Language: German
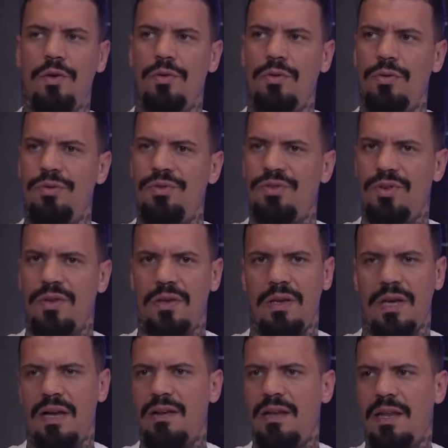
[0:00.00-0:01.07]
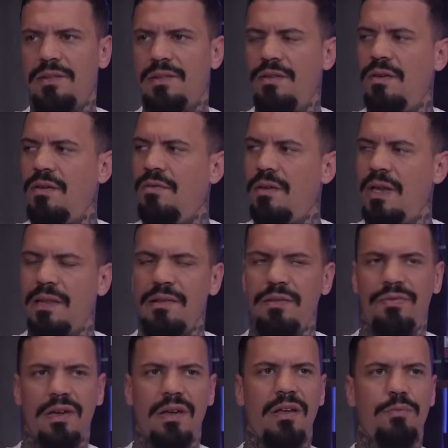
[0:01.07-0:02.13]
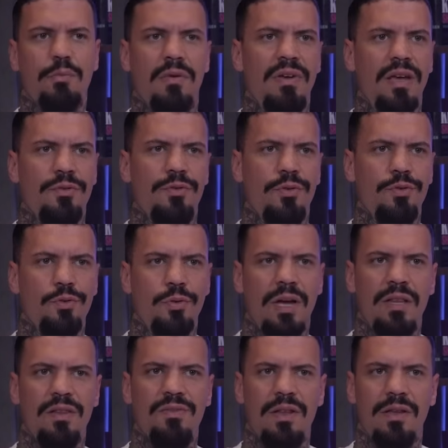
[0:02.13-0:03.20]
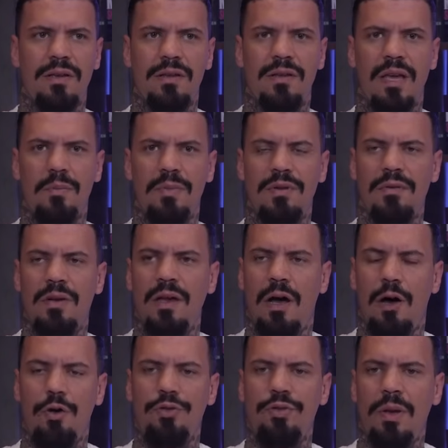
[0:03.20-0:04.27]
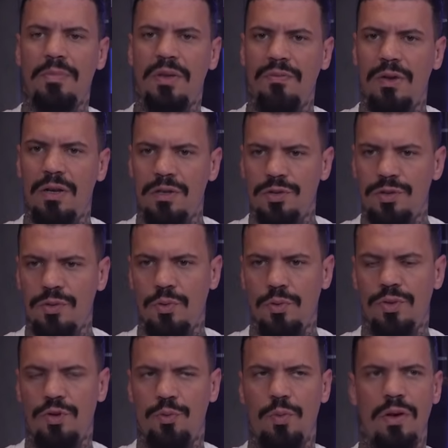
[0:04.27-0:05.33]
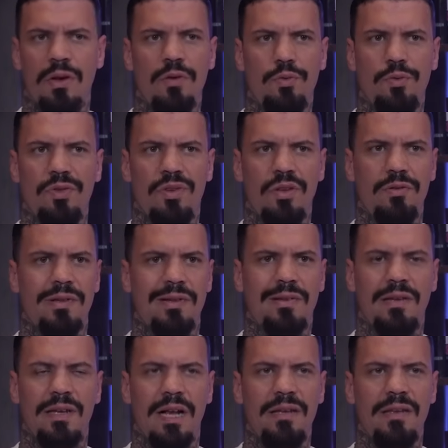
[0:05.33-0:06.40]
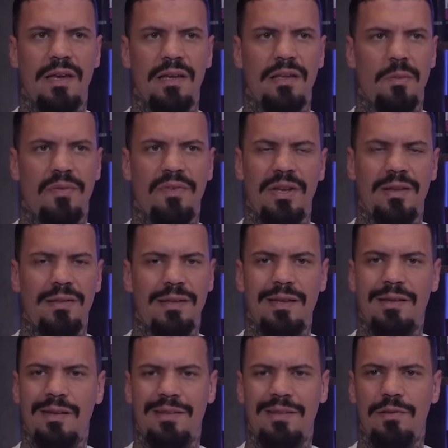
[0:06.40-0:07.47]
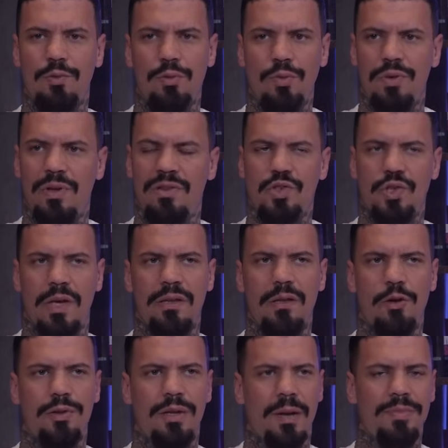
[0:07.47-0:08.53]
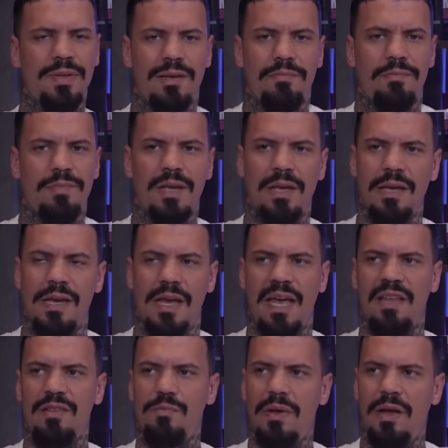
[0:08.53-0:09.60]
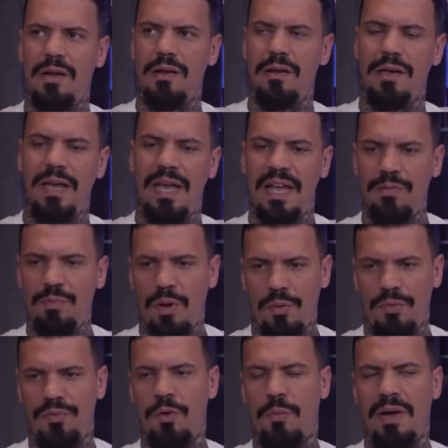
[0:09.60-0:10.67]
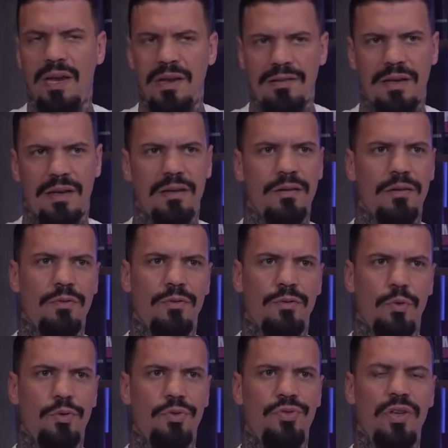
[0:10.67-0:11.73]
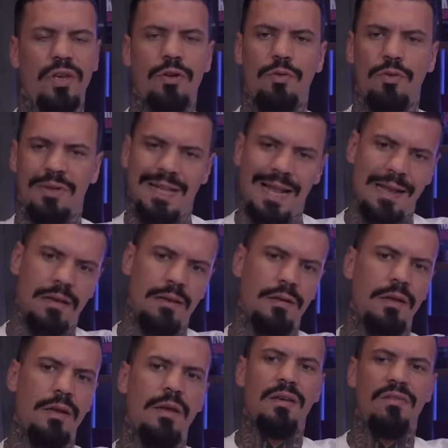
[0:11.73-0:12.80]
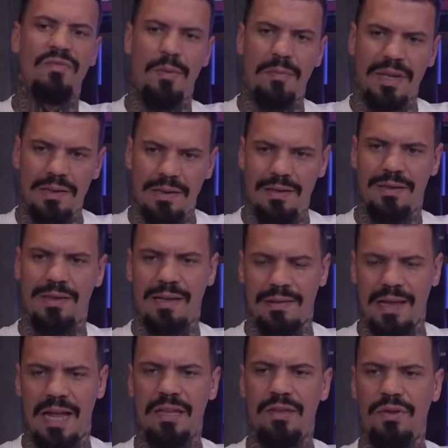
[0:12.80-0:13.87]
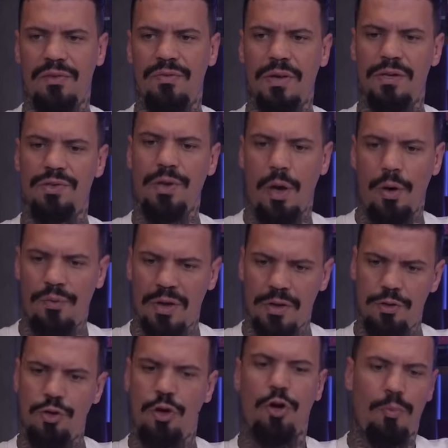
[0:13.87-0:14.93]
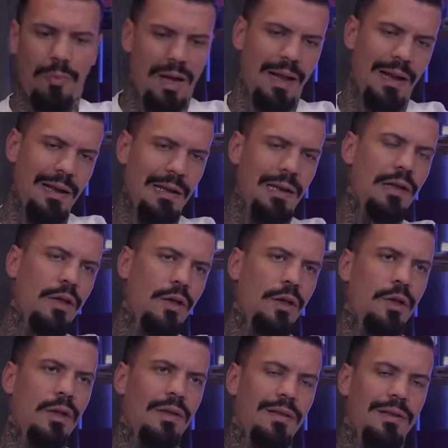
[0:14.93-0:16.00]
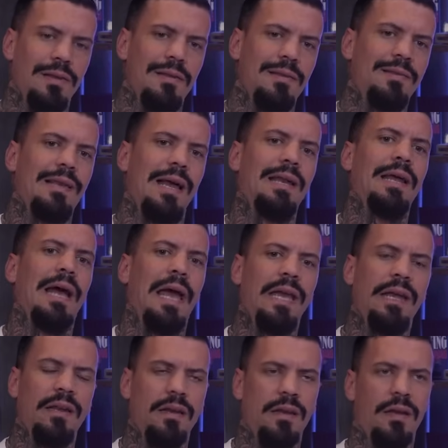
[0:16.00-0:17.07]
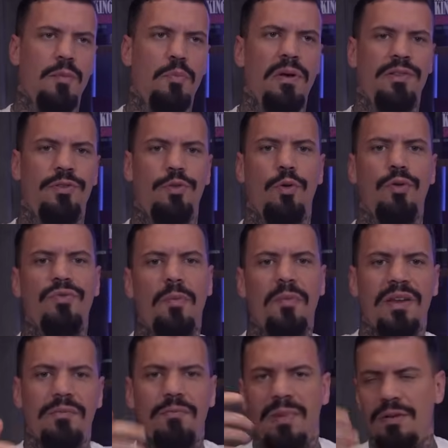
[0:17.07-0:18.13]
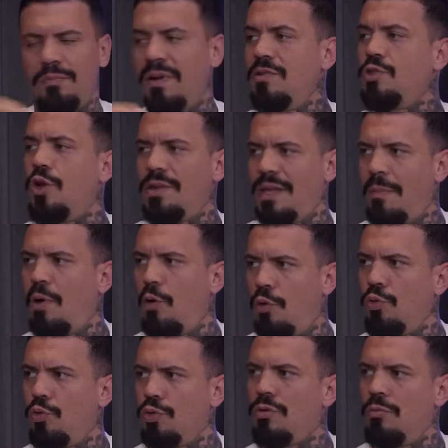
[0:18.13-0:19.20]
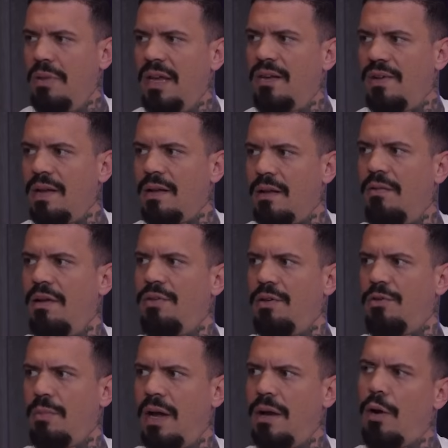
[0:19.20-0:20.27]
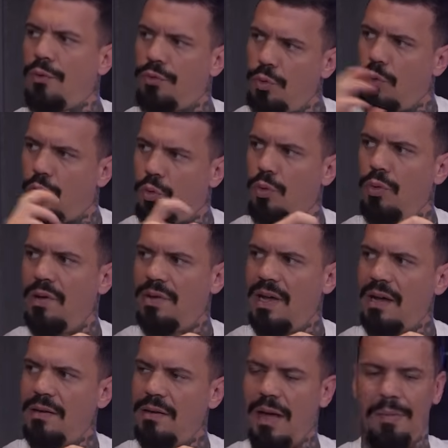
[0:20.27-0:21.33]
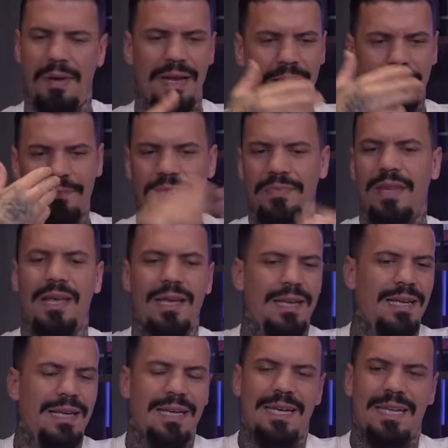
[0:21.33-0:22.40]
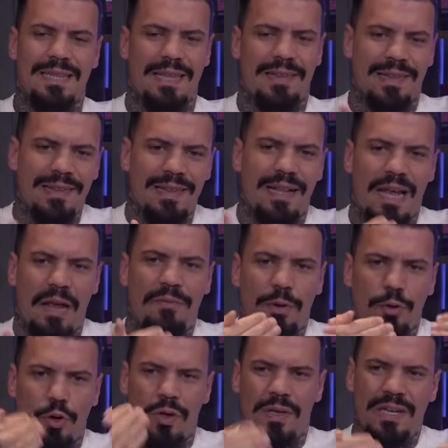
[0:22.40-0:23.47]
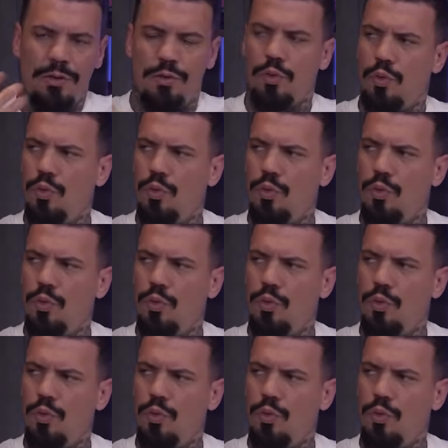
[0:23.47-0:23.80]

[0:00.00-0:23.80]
Und äh, ja, lasst die, lasst die Finger erstmal weg von so grenzwertigen Themen. Außer ihr habt da wirklich ein gutes Wording, ein gutes Ding, das knallt direkt. Aber wenn ihr seht, das ist so, das schreckt die Leute ab, dann erstmal erstmal auf normale Sachen fokussieren und dann, wenn man das Handwerk wirklich drauf hat, nochmal seine eigene Passion. Wenn man, manche Leute haben auch einen guten Blickwinkel, weißt du, was ich meine, auf so coole Sachen, aber dann das ist halt einfach noch nicht so